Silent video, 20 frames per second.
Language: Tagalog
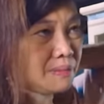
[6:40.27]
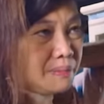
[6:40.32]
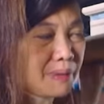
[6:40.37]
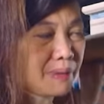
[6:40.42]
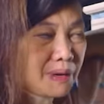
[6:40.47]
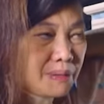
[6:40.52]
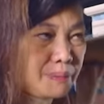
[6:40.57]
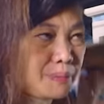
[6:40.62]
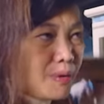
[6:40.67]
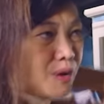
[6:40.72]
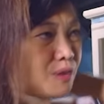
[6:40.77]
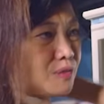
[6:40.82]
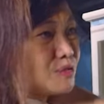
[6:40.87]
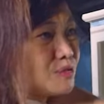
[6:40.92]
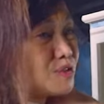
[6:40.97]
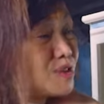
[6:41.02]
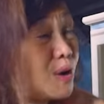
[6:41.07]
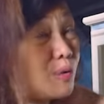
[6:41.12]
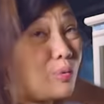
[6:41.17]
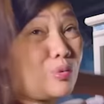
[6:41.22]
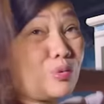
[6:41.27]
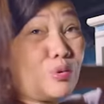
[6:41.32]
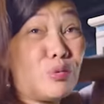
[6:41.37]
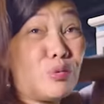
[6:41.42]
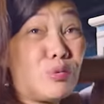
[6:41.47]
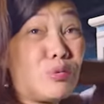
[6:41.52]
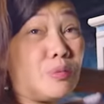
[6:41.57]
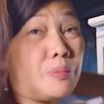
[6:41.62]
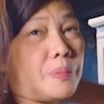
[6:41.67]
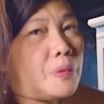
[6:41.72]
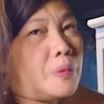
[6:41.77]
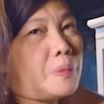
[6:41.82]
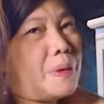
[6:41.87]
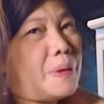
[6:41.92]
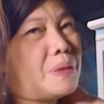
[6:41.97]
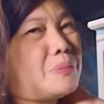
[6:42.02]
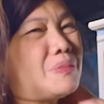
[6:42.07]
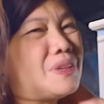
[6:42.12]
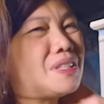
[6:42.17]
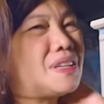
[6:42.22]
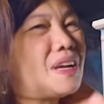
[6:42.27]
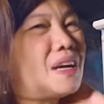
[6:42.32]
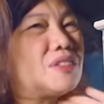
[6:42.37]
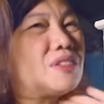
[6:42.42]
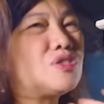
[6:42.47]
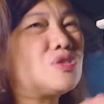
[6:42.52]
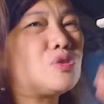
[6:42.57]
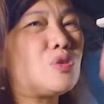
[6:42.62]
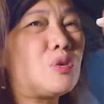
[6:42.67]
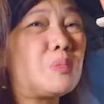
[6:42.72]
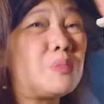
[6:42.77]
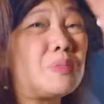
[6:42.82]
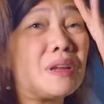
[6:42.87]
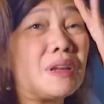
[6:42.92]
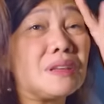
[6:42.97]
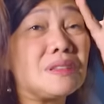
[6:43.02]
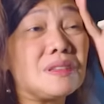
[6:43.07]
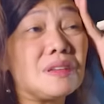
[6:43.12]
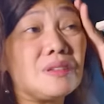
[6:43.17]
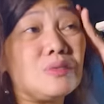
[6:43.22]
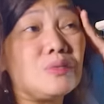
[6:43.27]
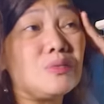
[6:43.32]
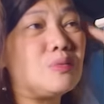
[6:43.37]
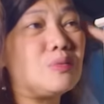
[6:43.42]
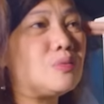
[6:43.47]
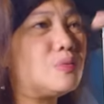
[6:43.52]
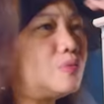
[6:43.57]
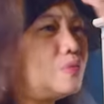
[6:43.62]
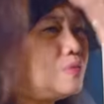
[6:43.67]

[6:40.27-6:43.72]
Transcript: Pag po ano sa ulo ko po, pag nasakit sobra sa noo.